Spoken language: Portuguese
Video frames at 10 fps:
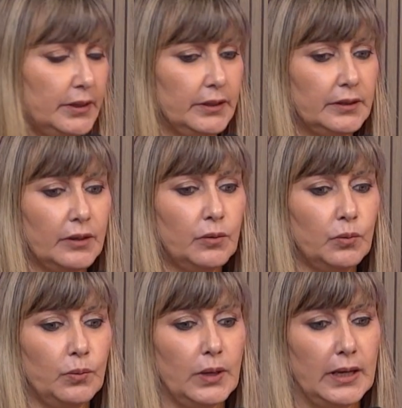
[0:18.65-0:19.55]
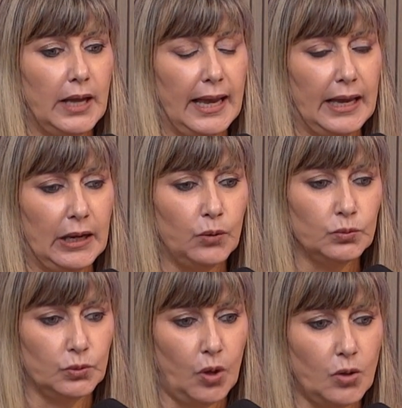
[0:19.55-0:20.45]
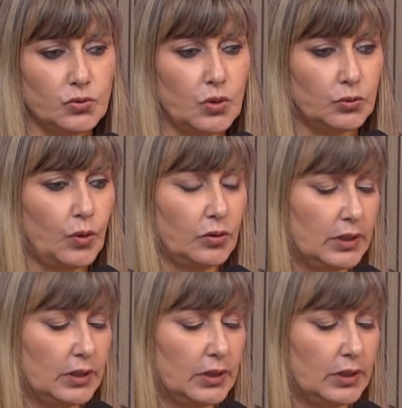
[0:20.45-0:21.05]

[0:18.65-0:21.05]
Então, é, o nosso atual